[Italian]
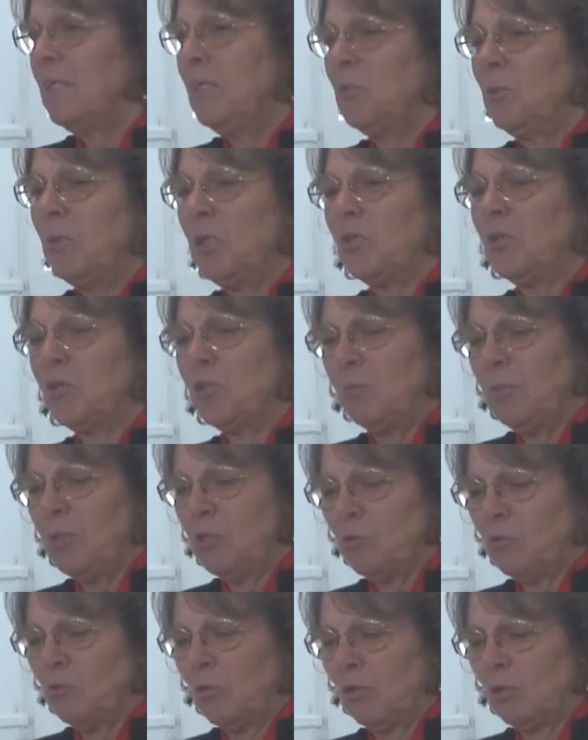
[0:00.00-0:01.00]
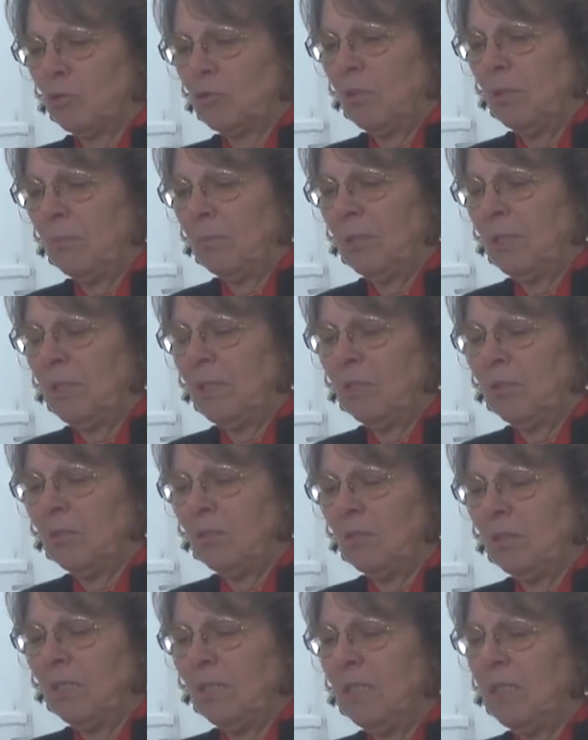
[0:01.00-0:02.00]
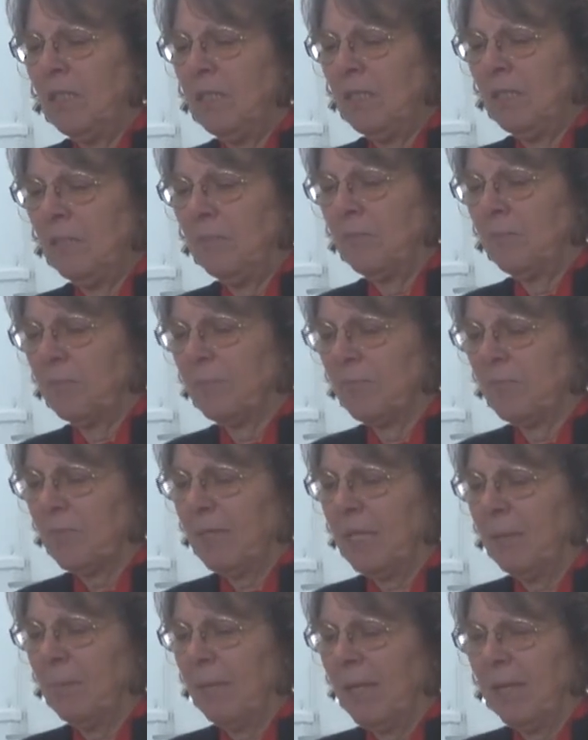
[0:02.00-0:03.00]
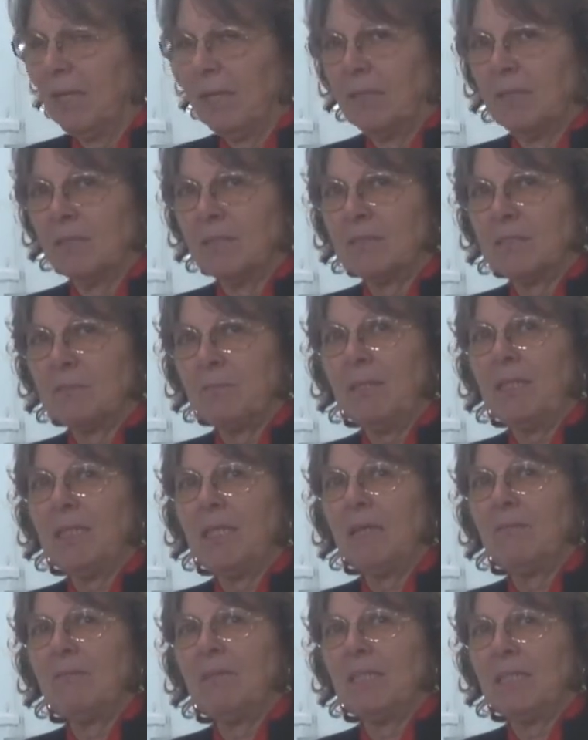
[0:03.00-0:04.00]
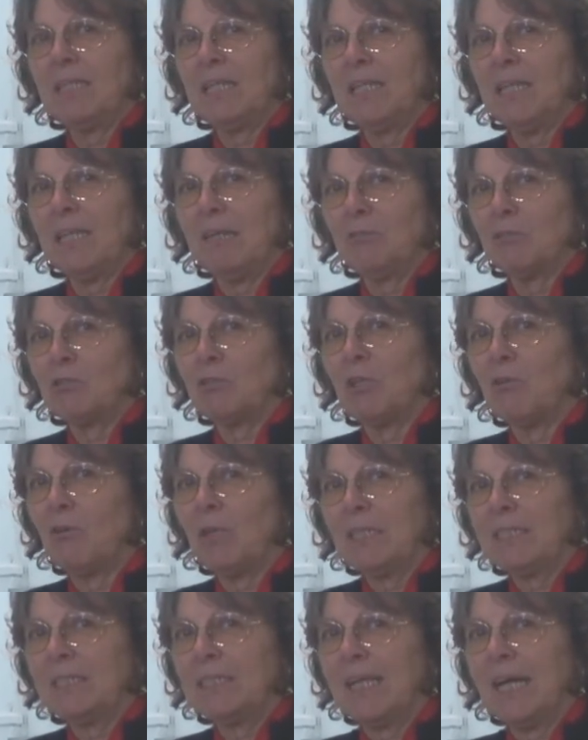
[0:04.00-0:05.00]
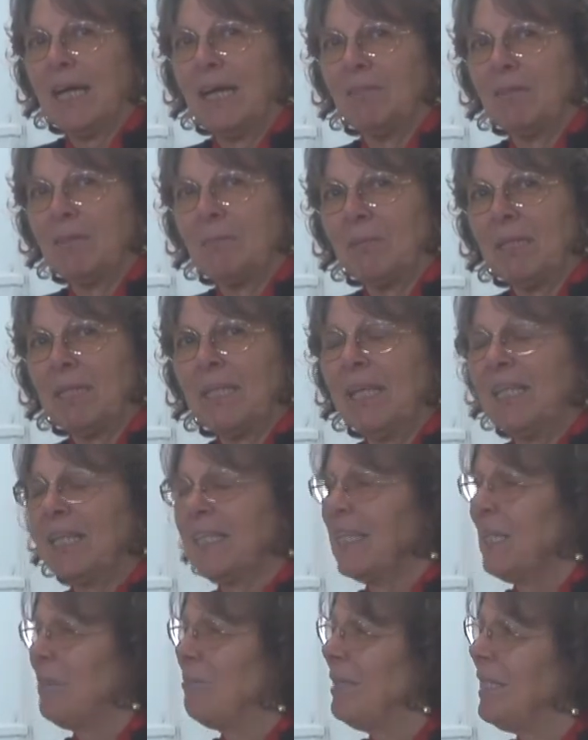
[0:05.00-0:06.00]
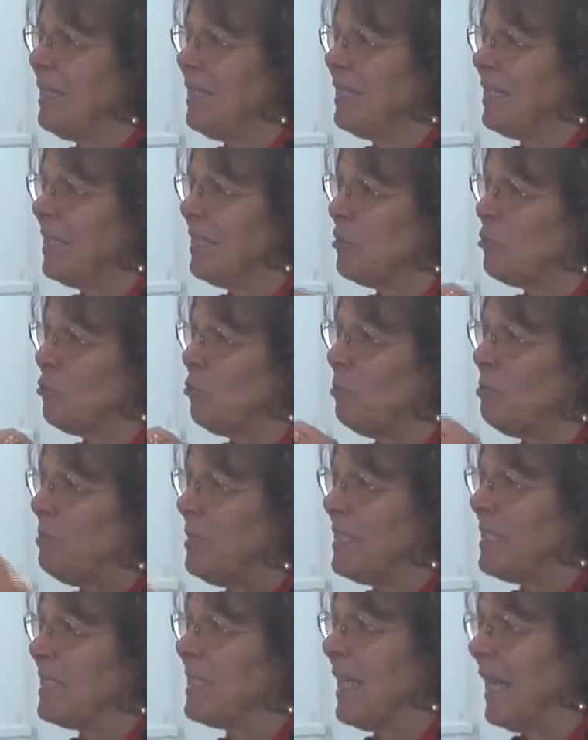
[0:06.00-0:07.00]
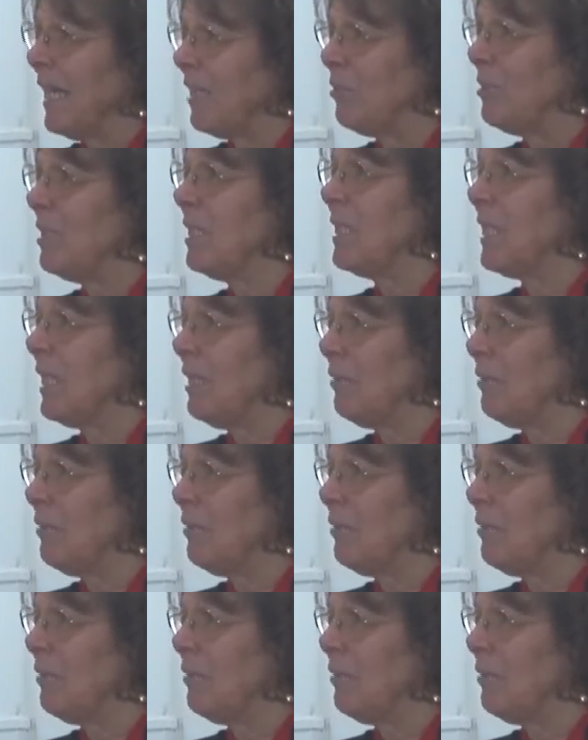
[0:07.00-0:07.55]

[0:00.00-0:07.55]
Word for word: io mi ricordo mio suocero in periodo di Capanne spegneva il telefono, cioè lo alzava perché era talmente subissato di